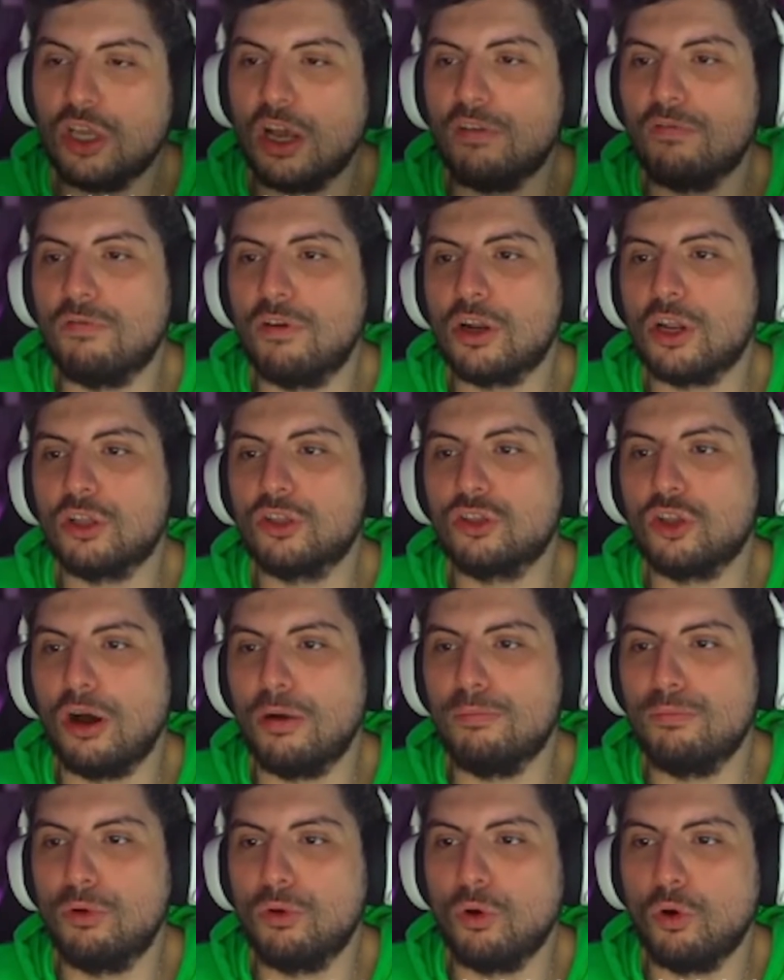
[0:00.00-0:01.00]
Sen var ya tam
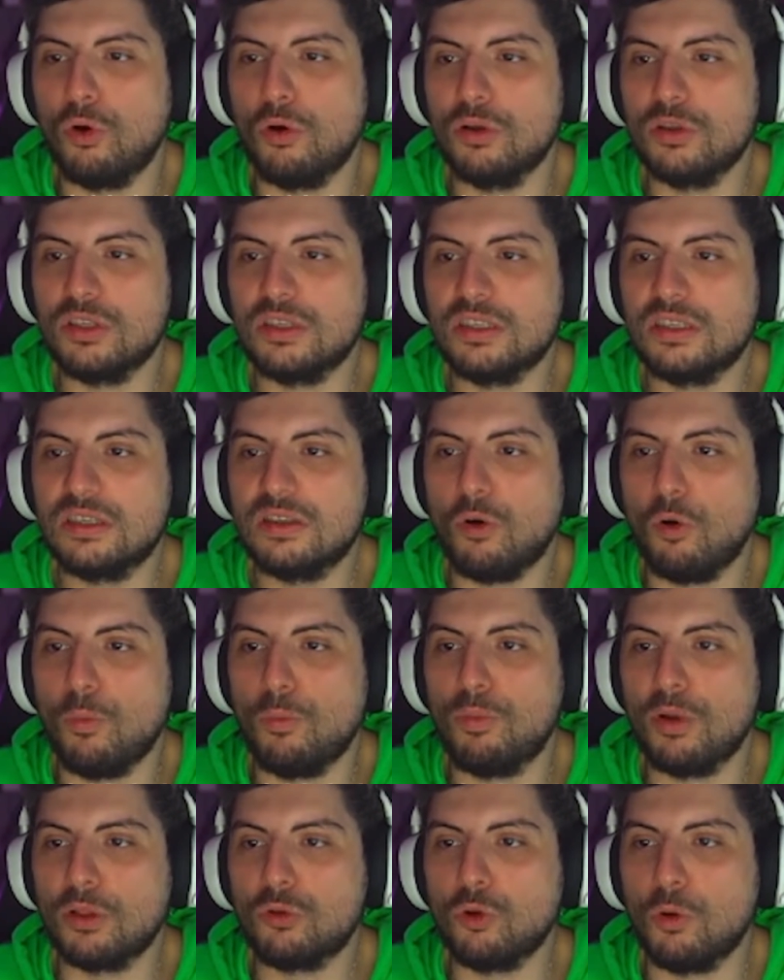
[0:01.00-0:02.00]
böyle
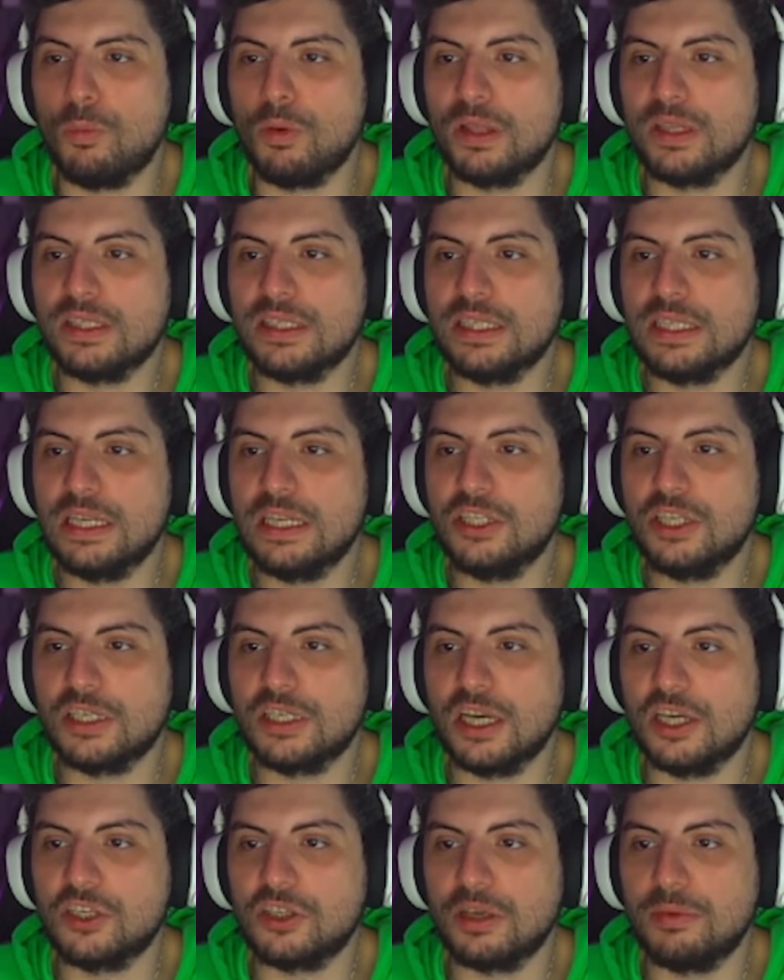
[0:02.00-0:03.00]
hopla topla da sikilecek
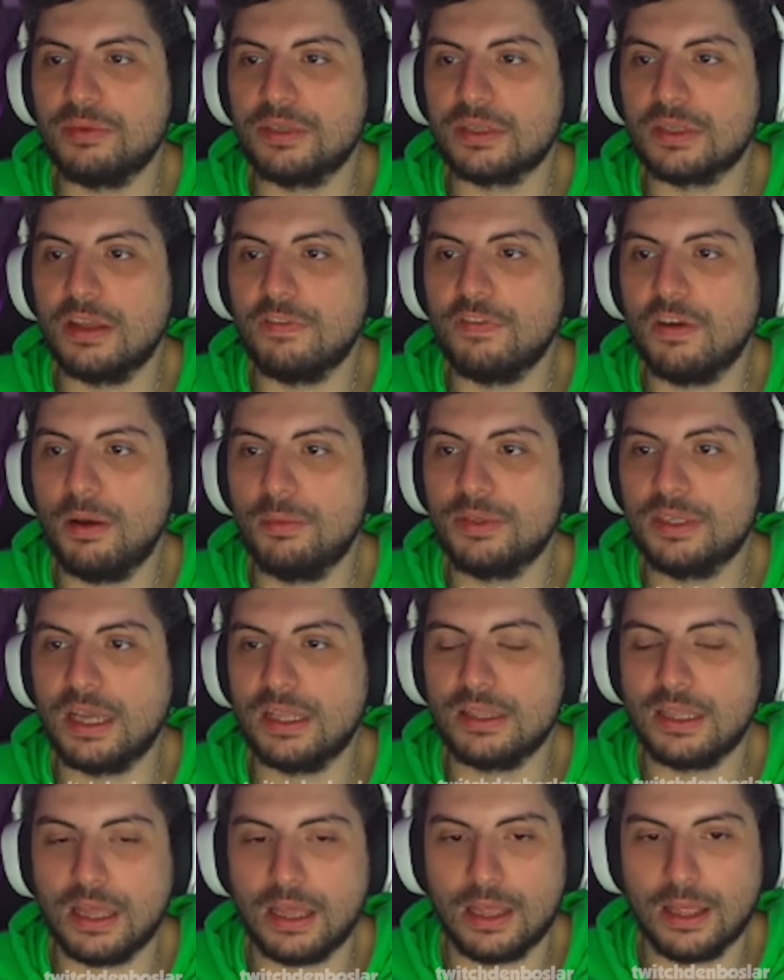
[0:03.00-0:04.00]
yaştaymışsın hep abi sende.